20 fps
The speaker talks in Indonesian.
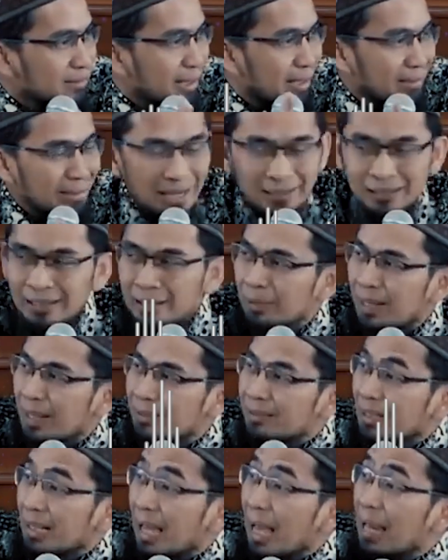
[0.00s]
Saat Anda
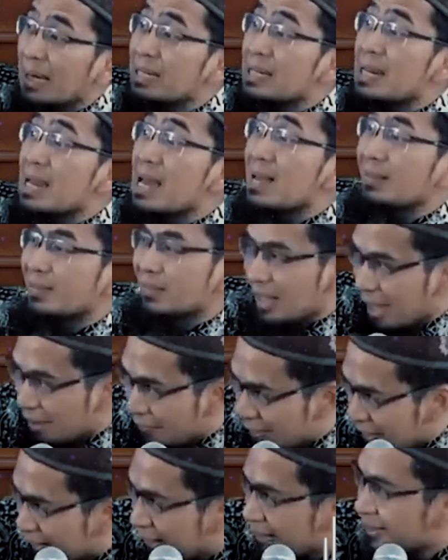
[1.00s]
belajar An-Nas,
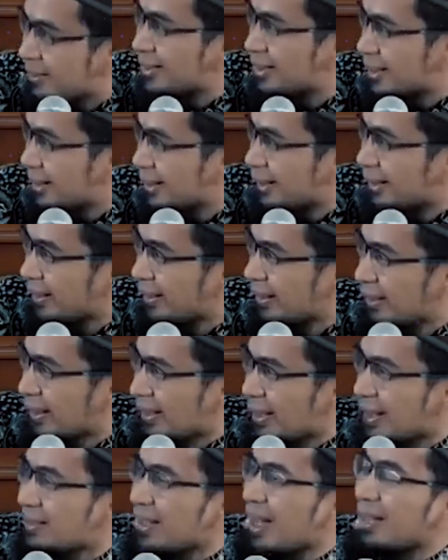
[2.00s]
amalkan isinya.
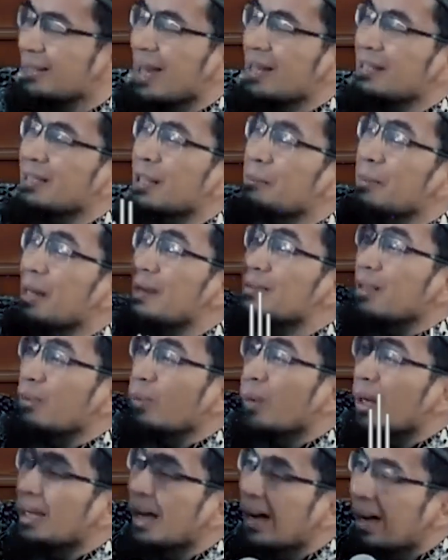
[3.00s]
Saat Anda belajar
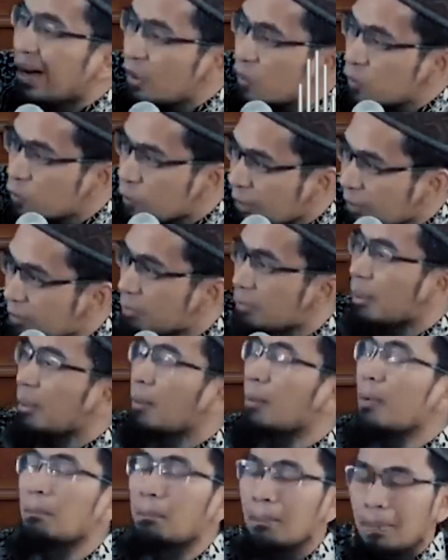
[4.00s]
Wal Asr,
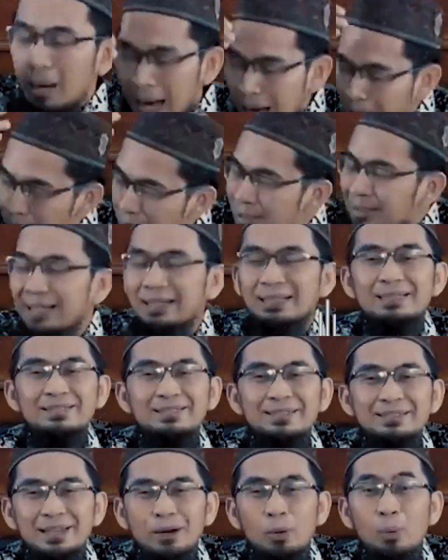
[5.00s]
Amalkan
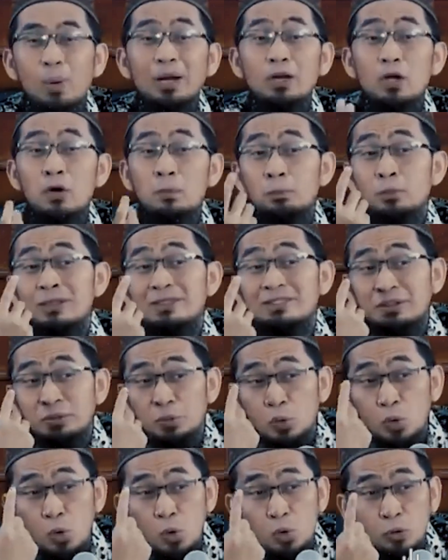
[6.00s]
isinya. Walaupun
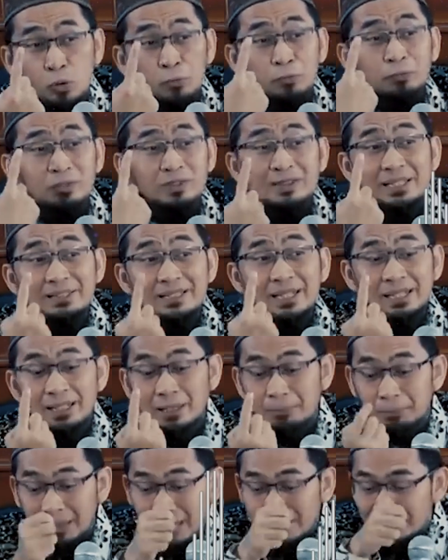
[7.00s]
satu huruf saja
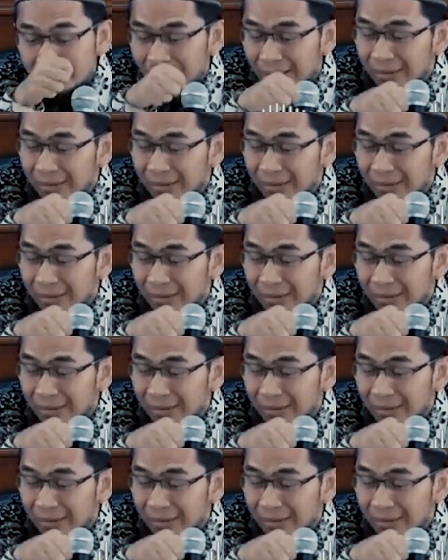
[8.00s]
dari belajar